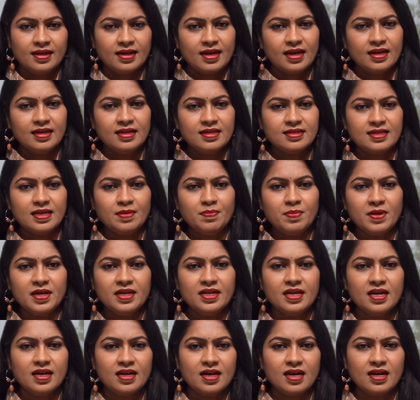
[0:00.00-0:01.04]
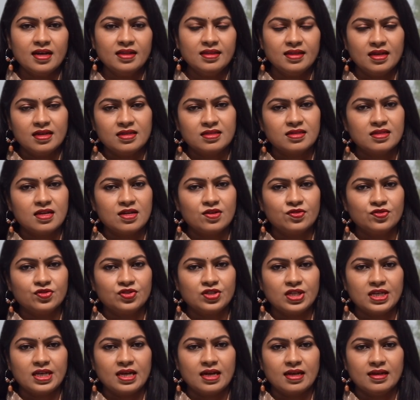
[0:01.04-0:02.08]
గంట సేపు అయ్యాక తలస్నానం
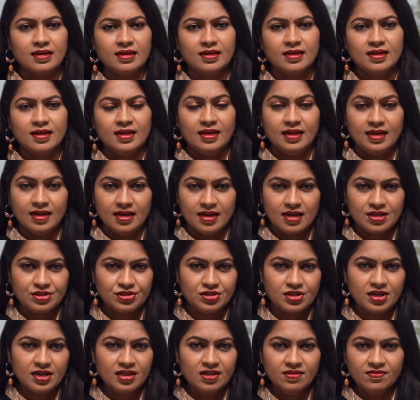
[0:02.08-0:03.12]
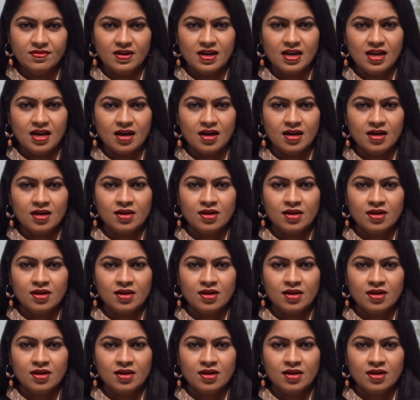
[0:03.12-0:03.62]
చేయాలి ఇలా చేయడం వల్ల